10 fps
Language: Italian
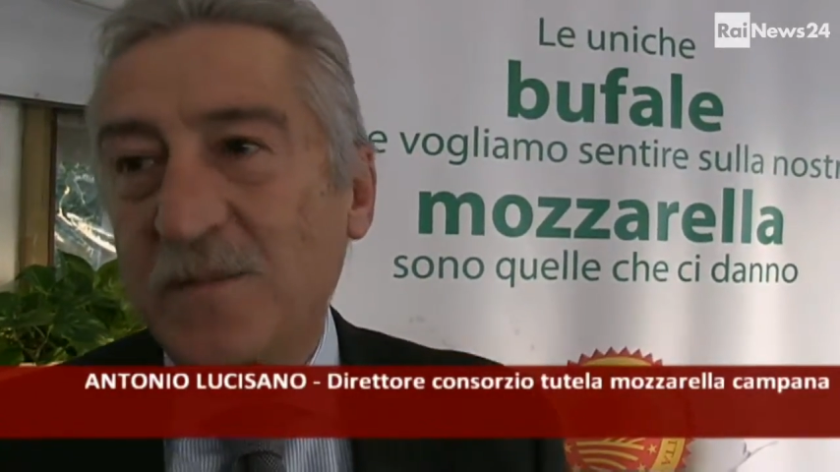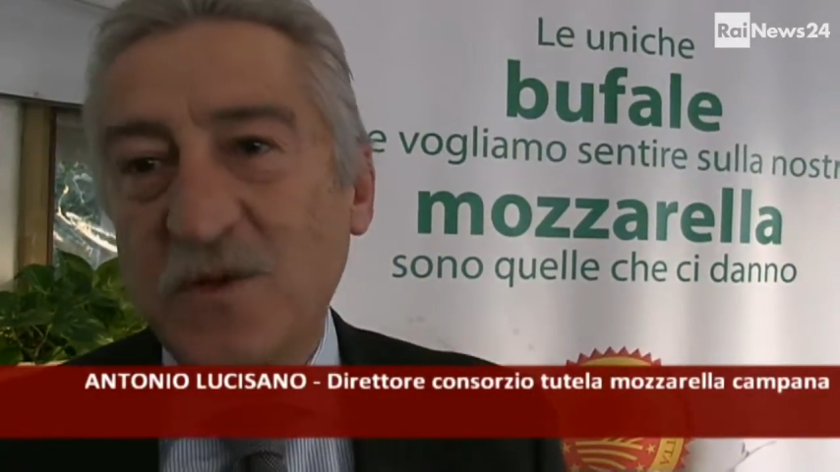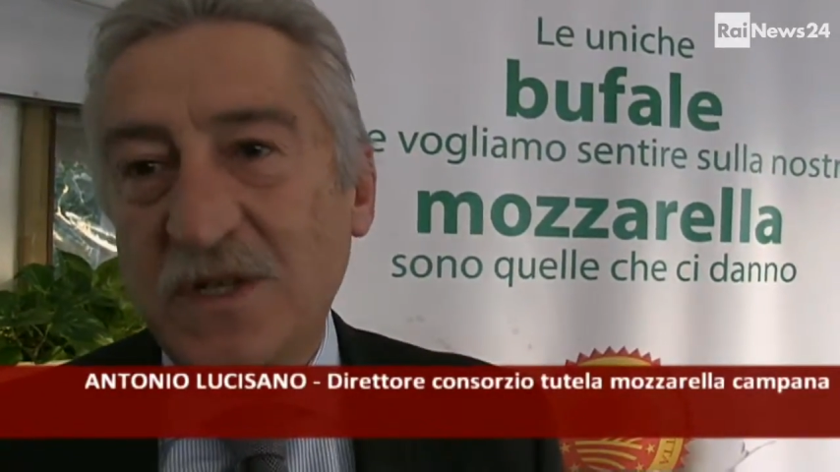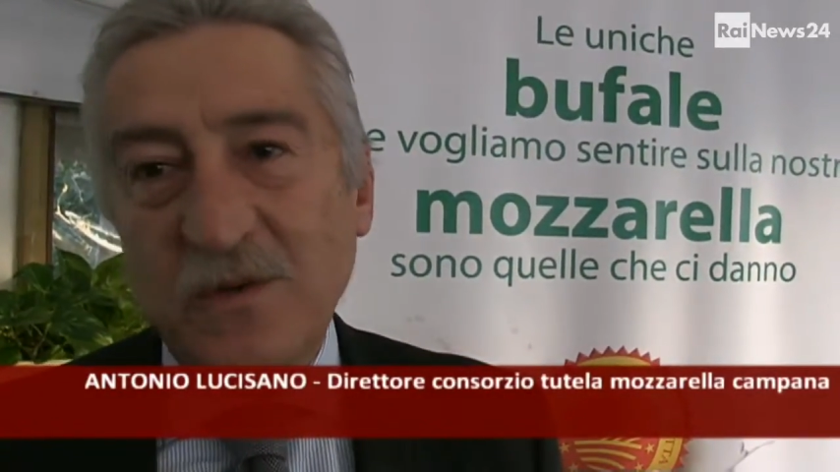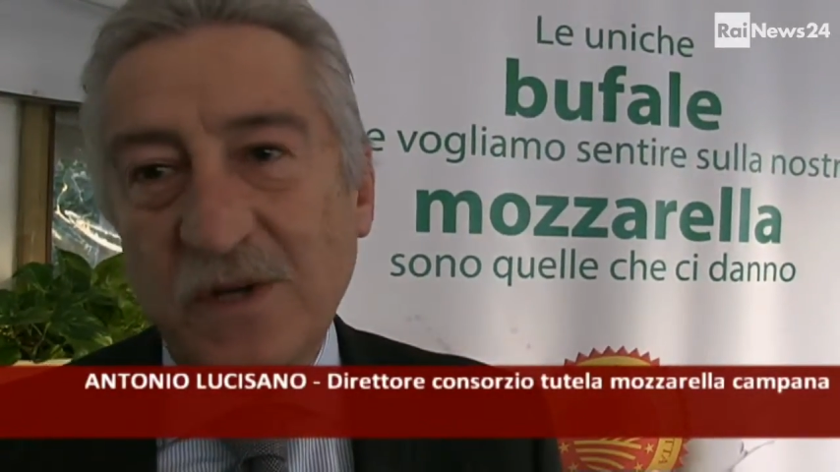
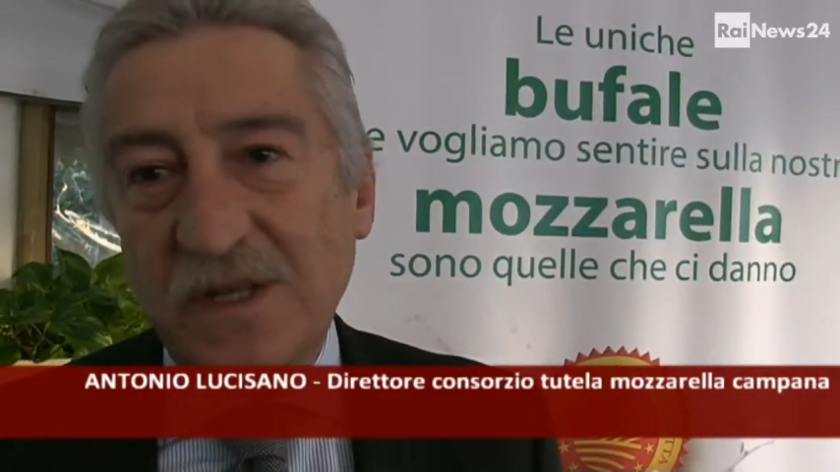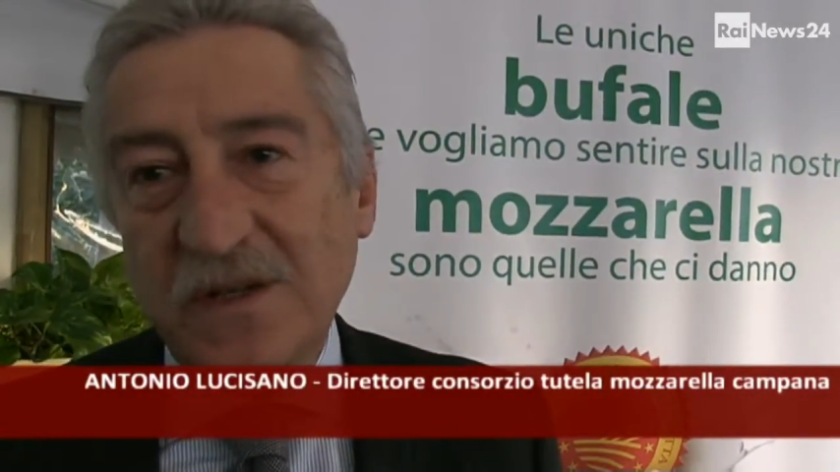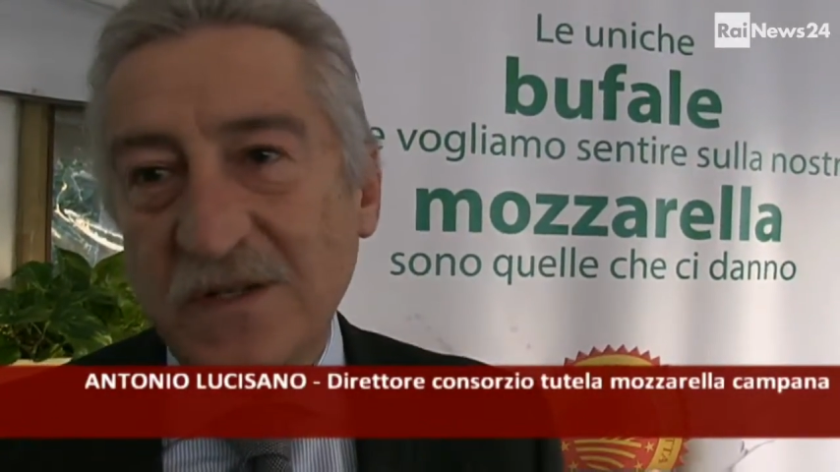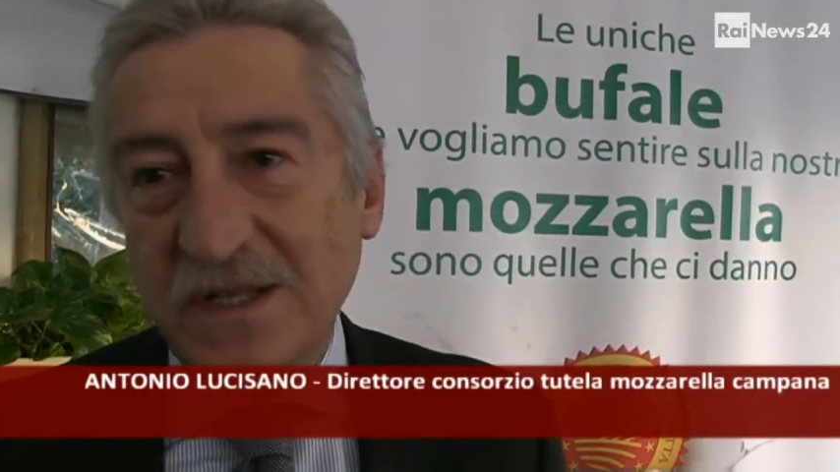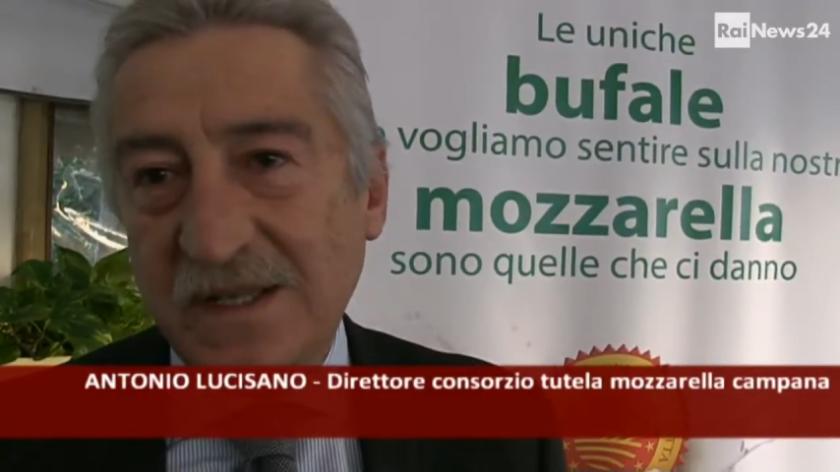Più sicuri
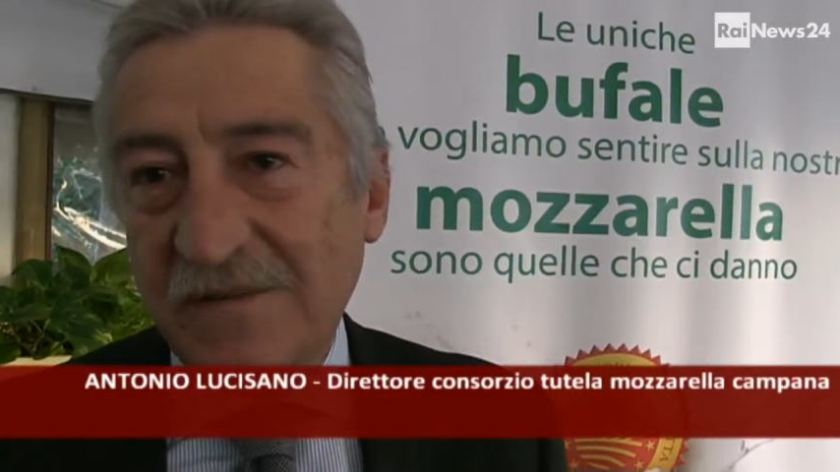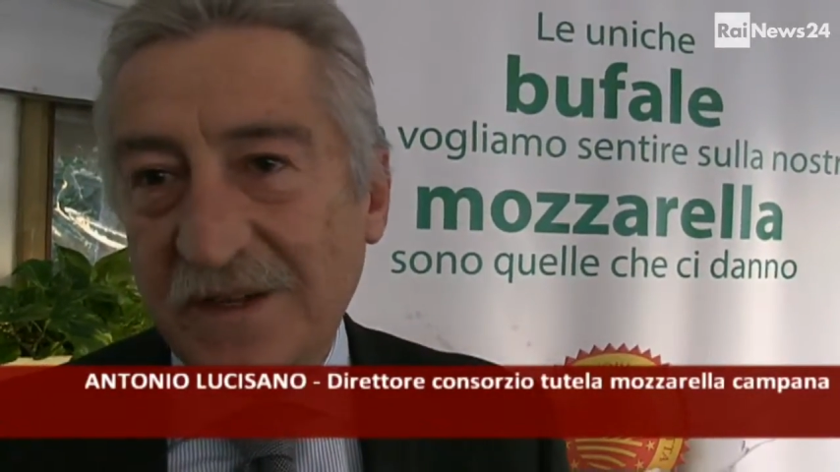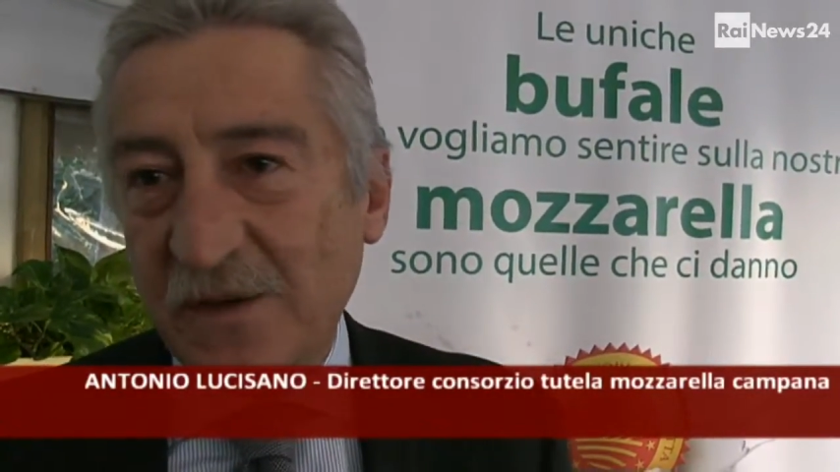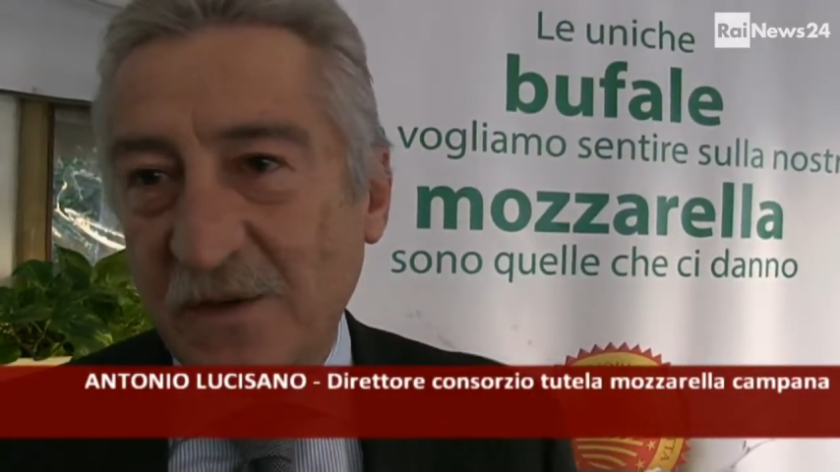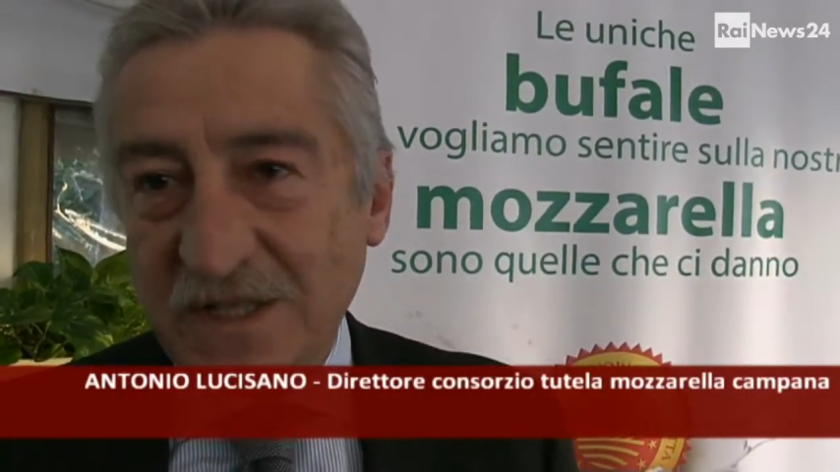di così davvero